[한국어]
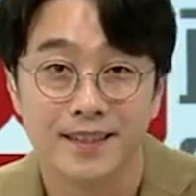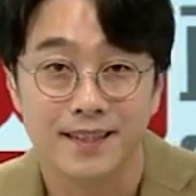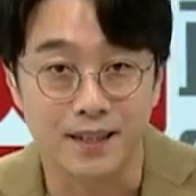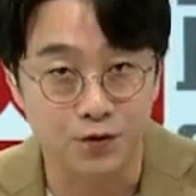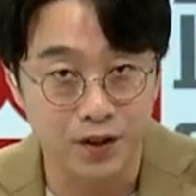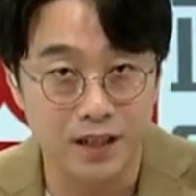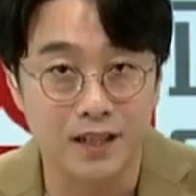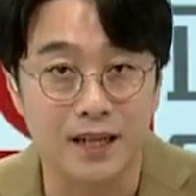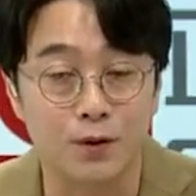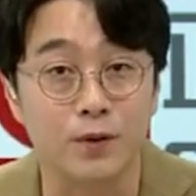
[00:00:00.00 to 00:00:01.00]
그러니까 음.
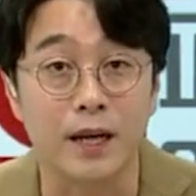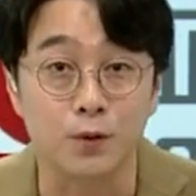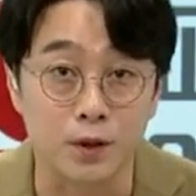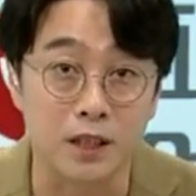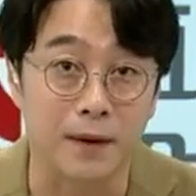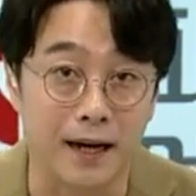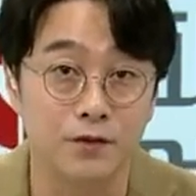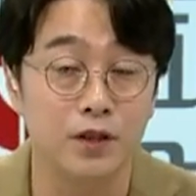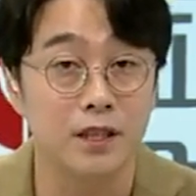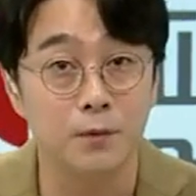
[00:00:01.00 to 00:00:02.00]
수익이 나도 내가 좋지만
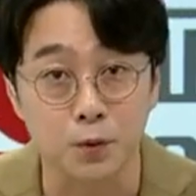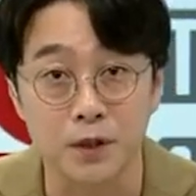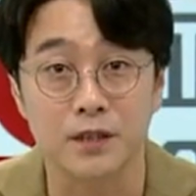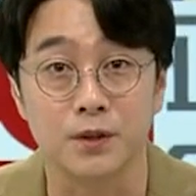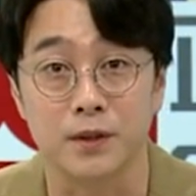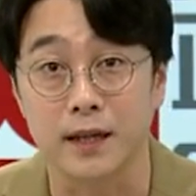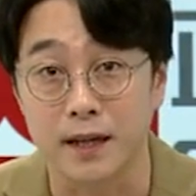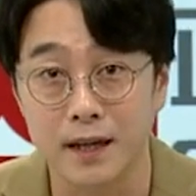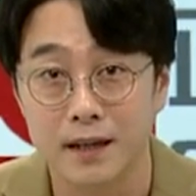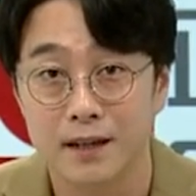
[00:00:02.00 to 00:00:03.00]
수익이 나면 좋겠죠
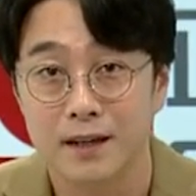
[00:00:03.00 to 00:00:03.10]
내가.